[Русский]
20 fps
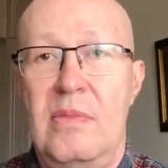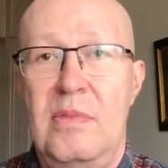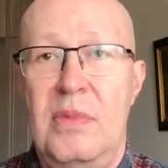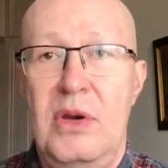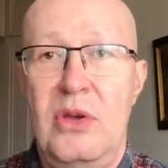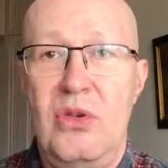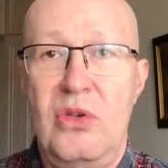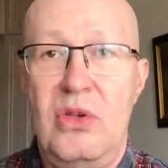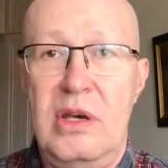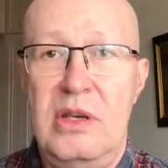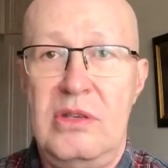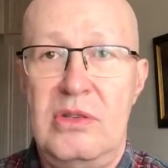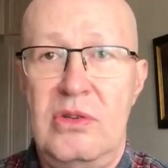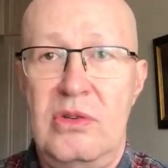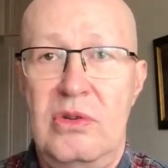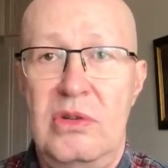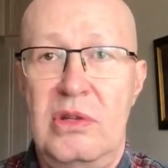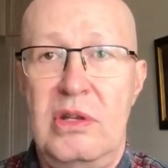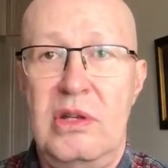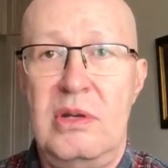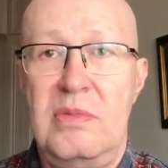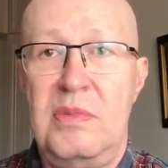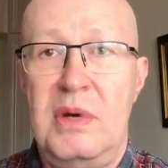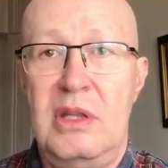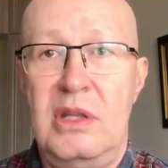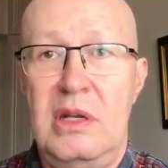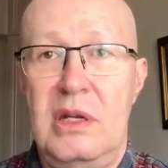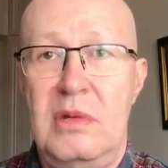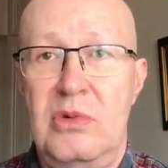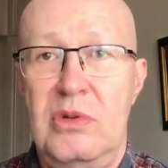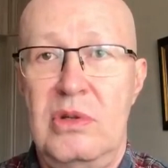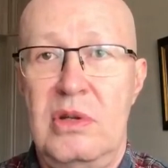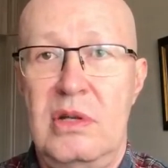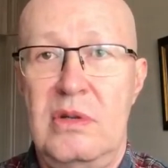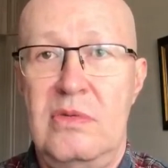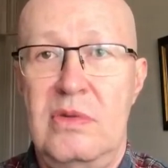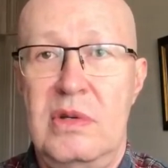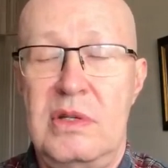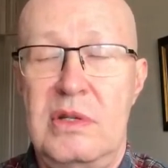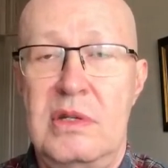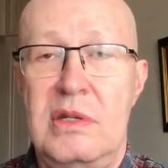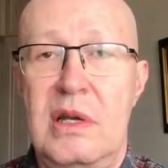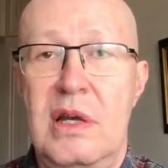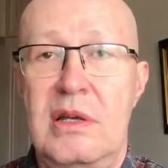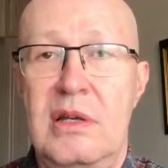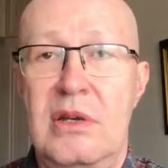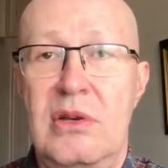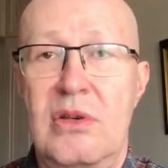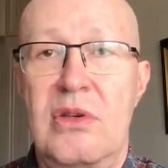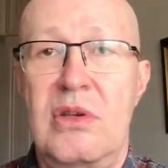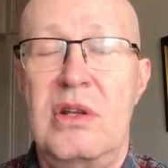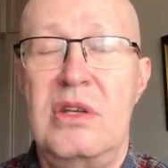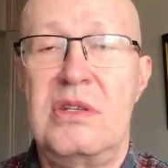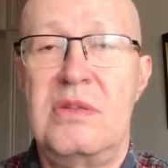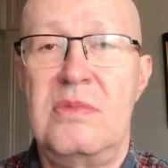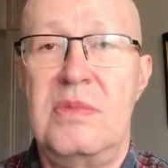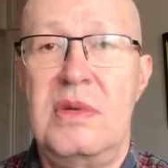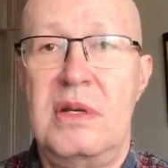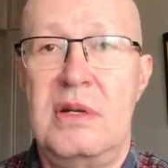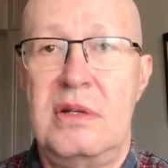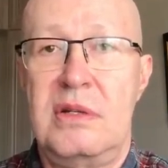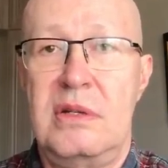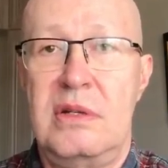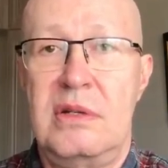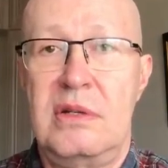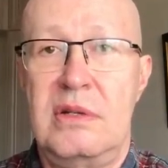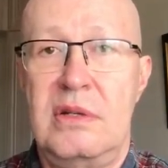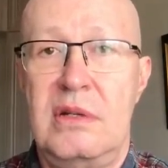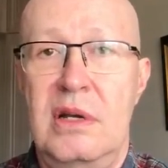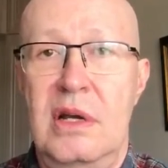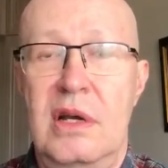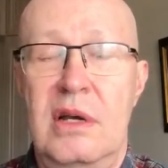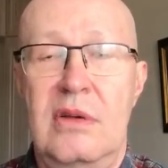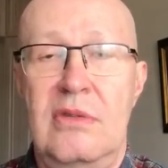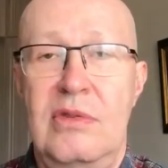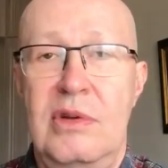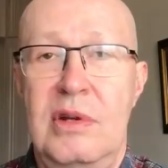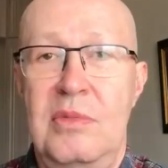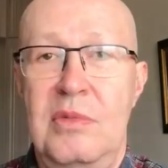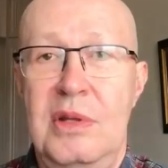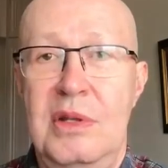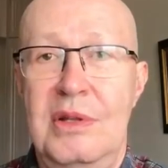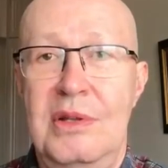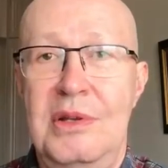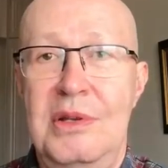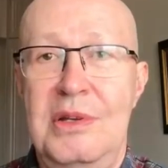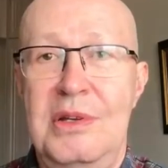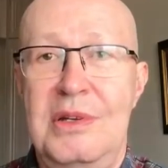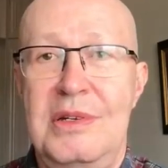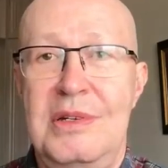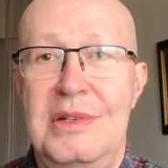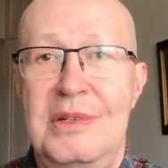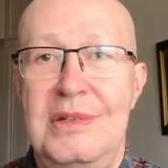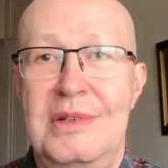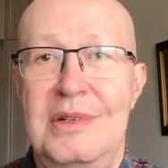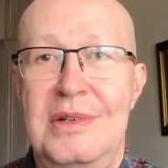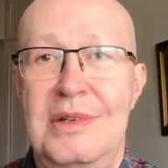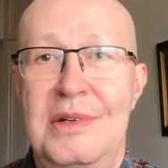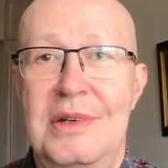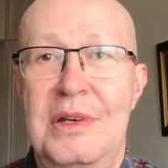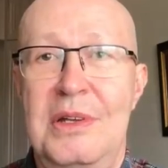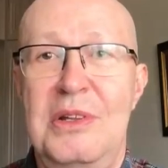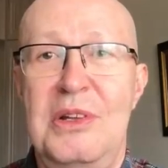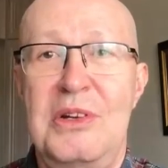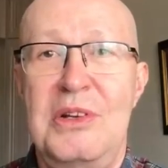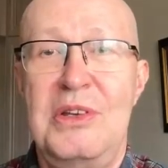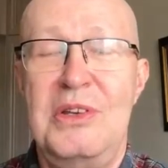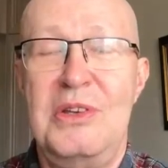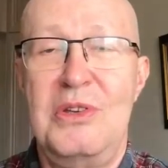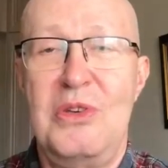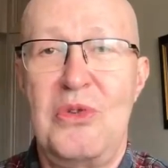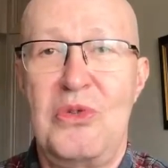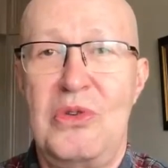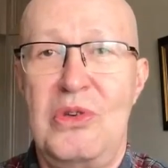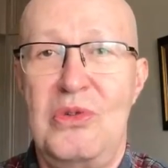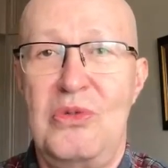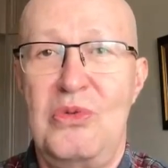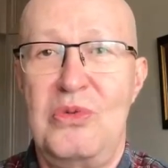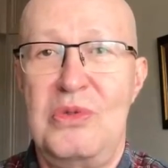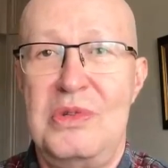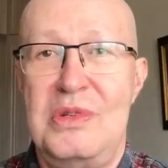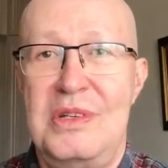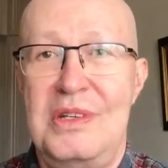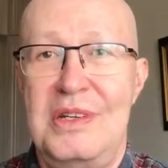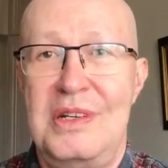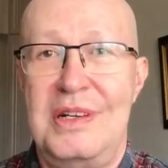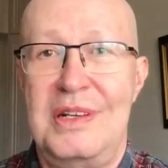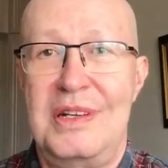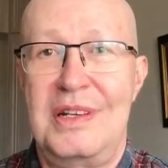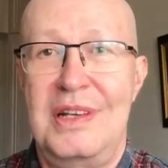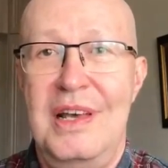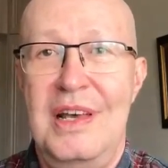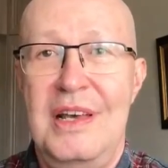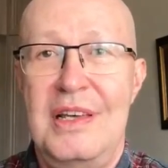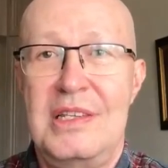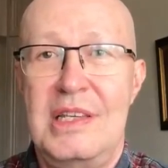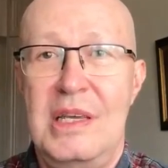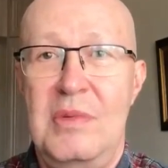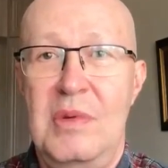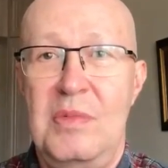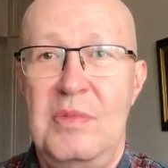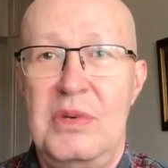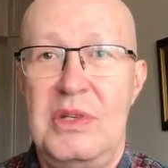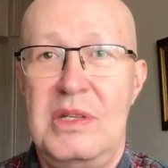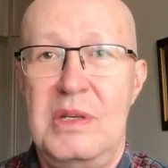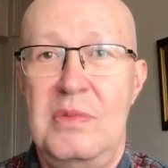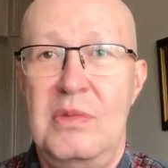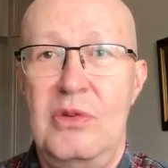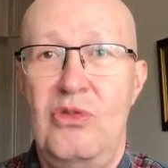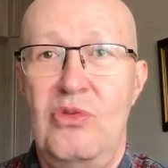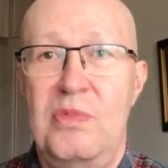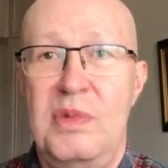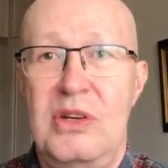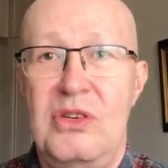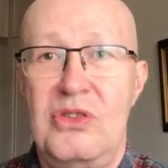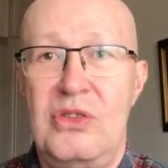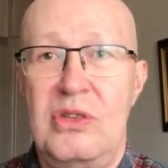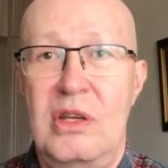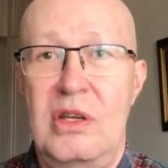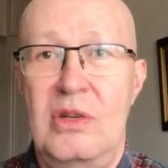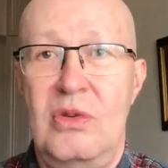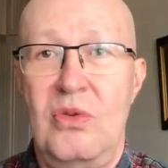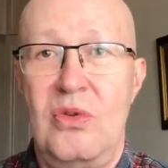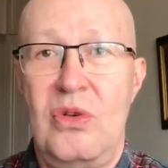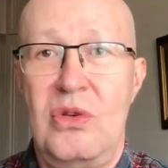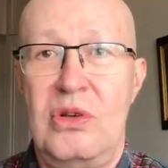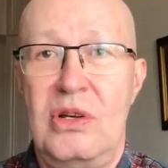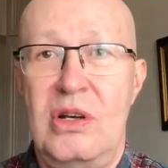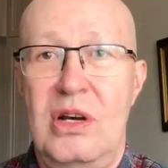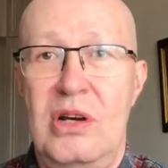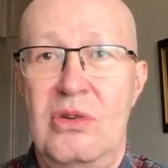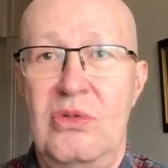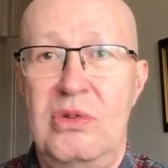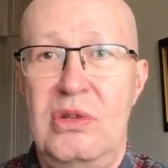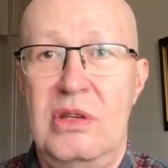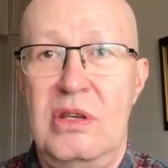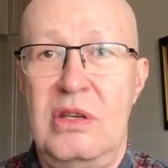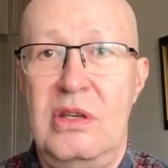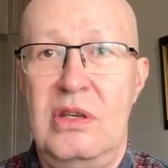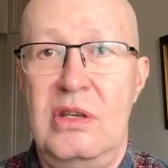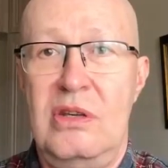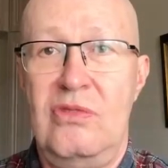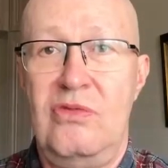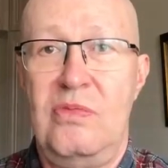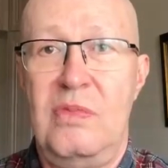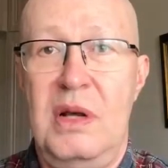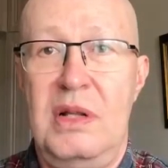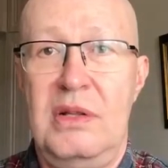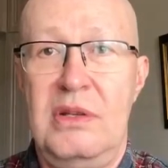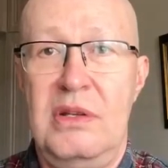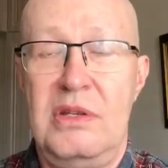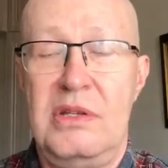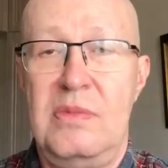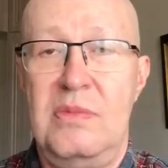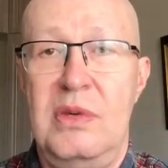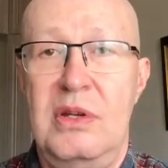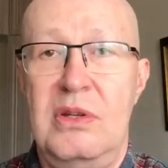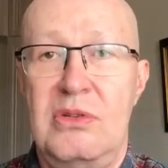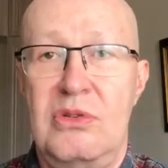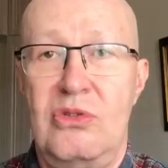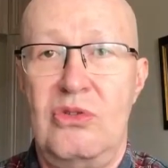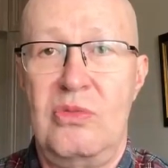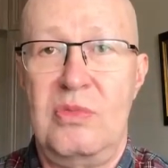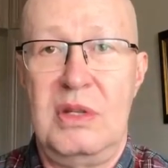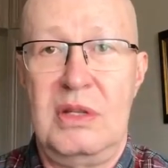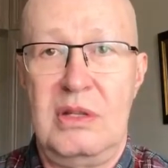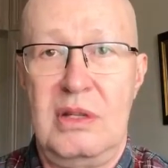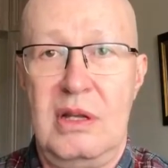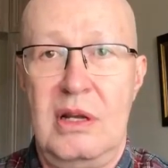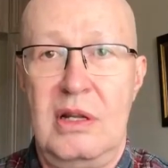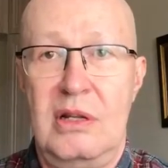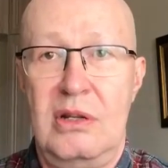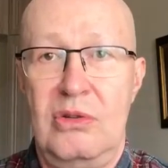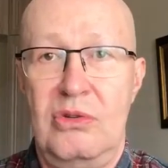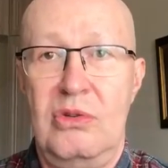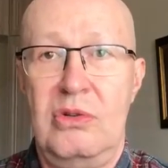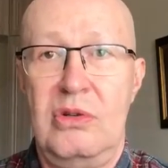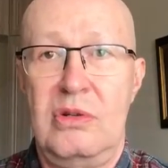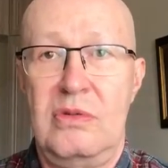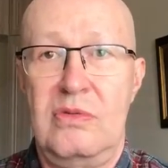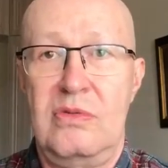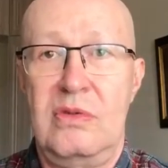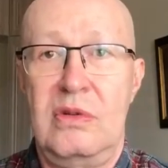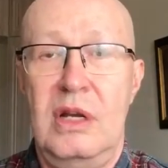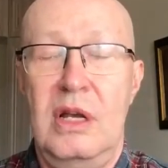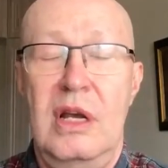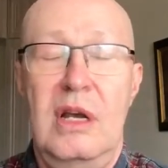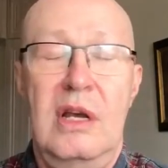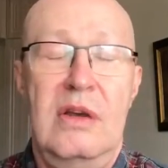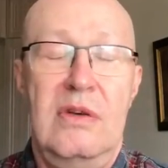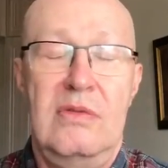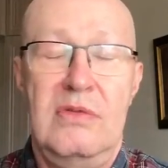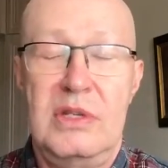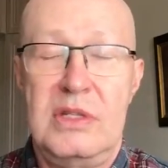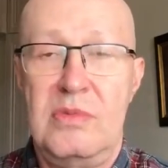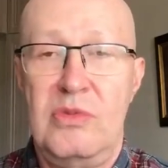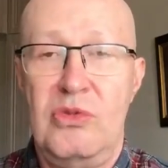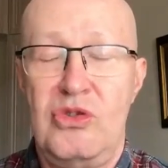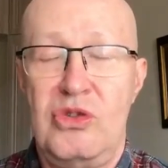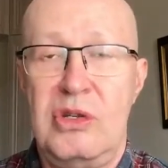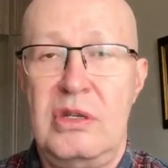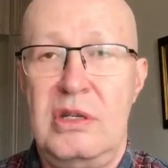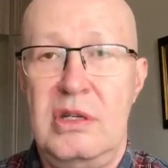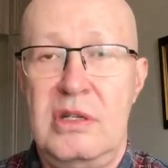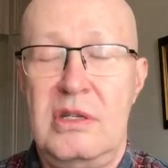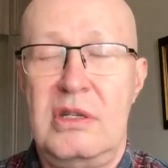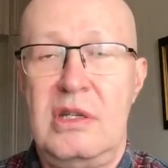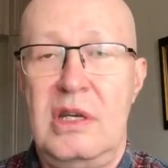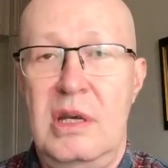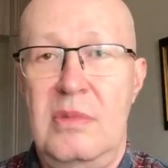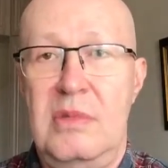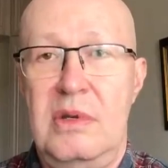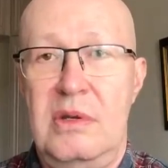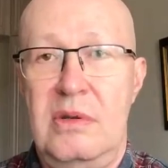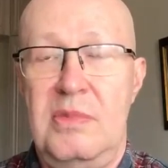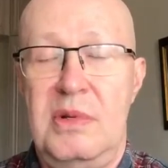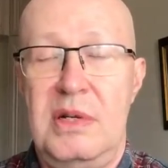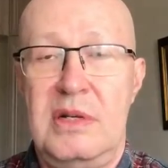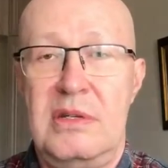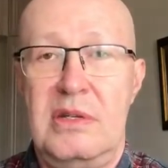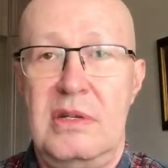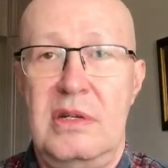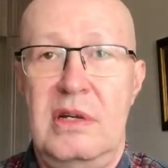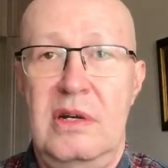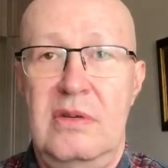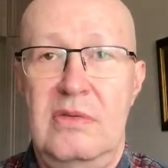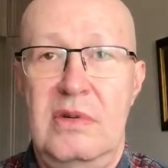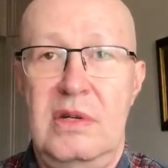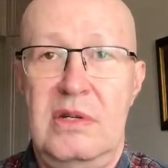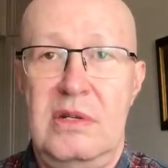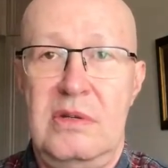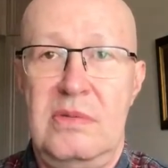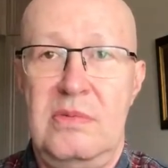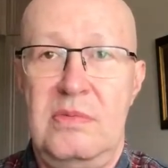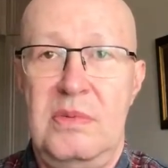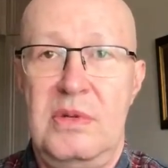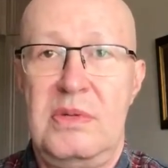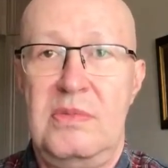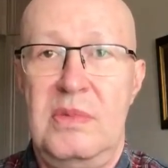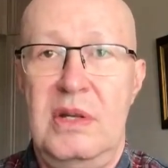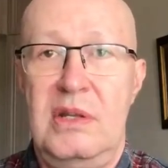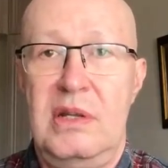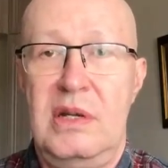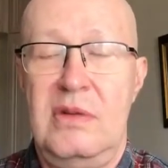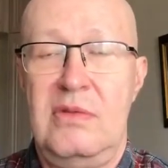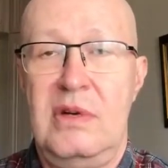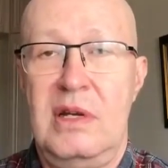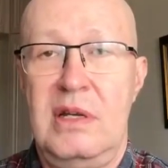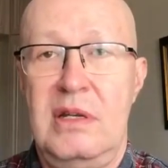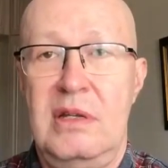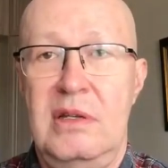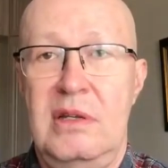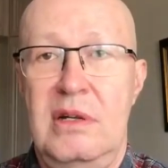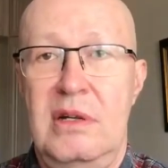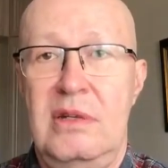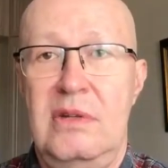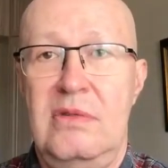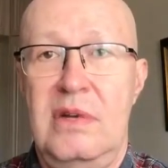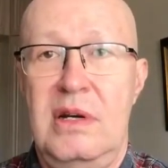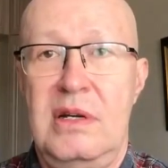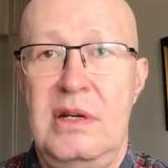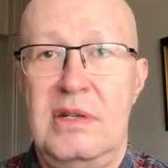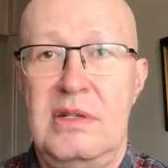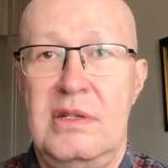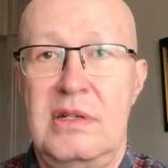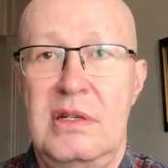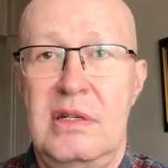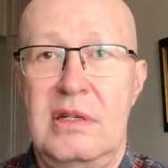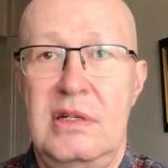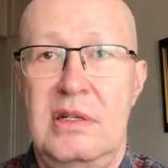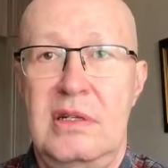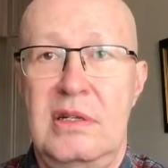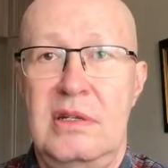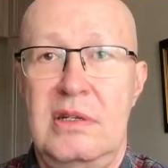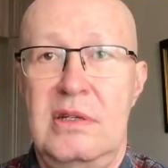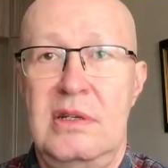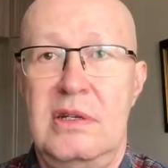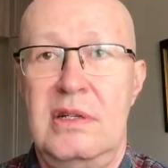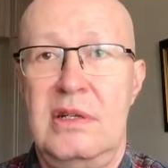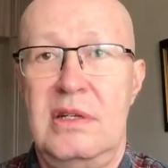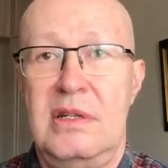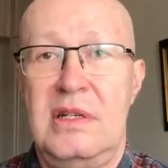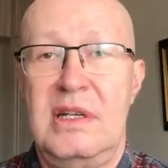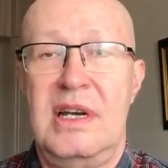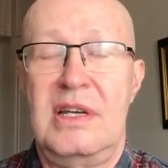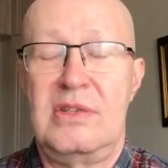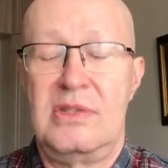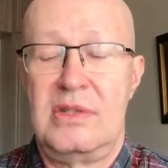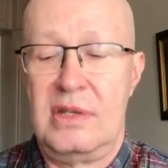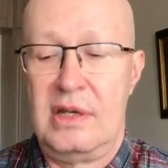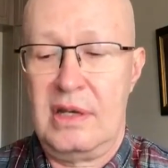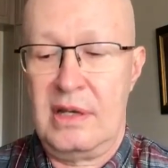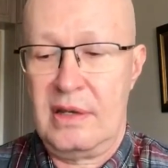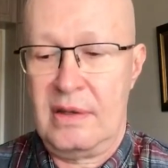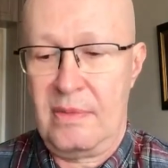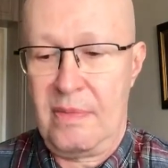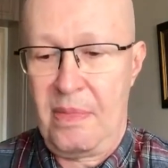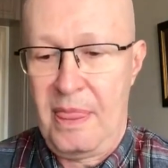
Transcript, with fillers: По счастью, это не потребует от вас никаких чрезмерных временных э, и энергетических усилий. Сами по себе упражнения очень короткие и вполне себе инструментальные. То их, вы сможете их сами практиковать, посмотрев один или два раза, как это делает Хасай.